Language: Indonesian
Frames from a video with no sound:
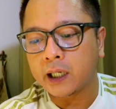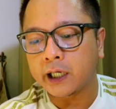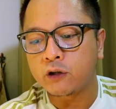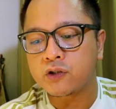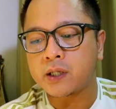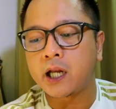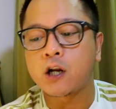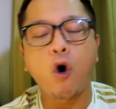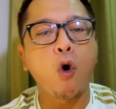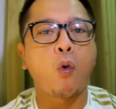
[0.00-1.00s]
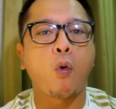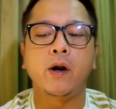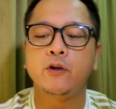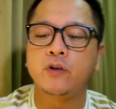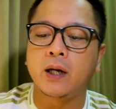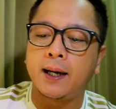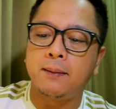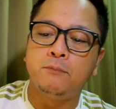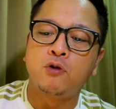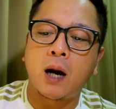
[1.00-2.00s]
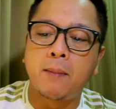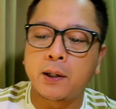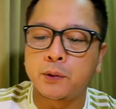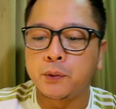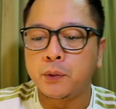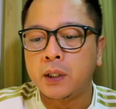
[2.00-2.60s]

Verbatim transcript: Kriushenko. Ini juga muka baru.